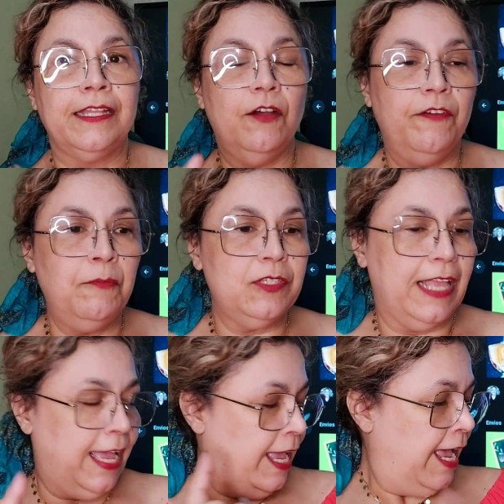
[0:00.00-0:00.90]
Então vamos
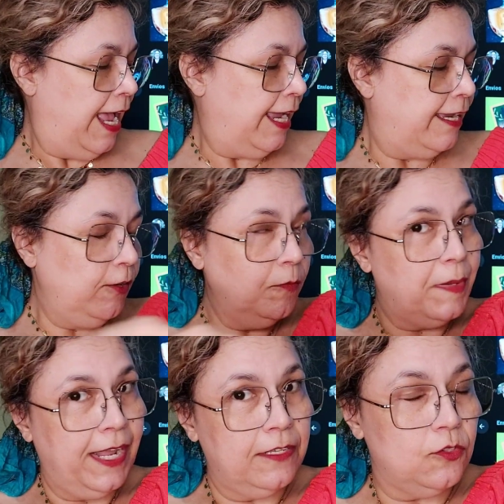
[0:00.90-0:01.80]
lá. Aqui no
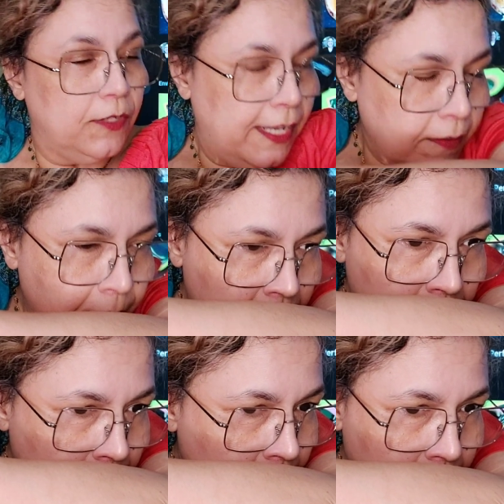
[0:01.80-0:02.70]
braço, né?
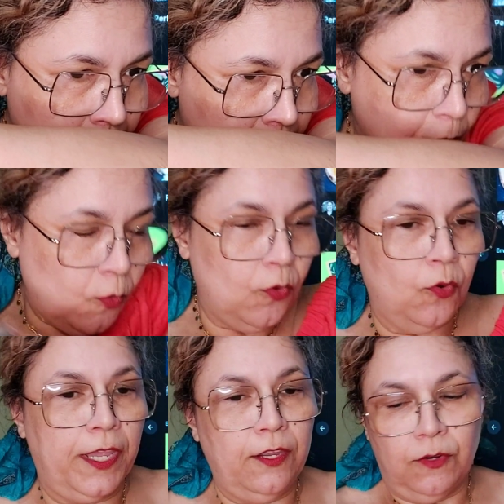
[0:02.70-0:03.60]
Eu
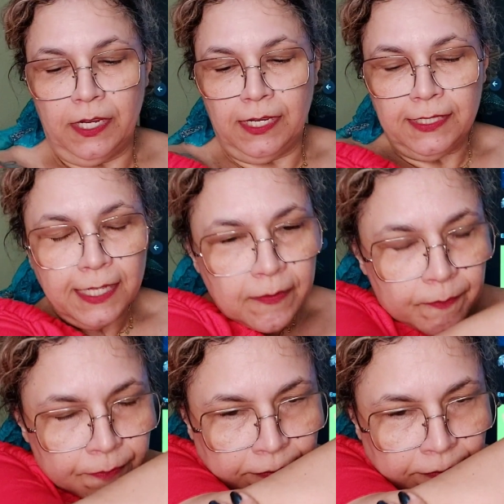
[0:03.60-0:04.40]
coloquei Ohana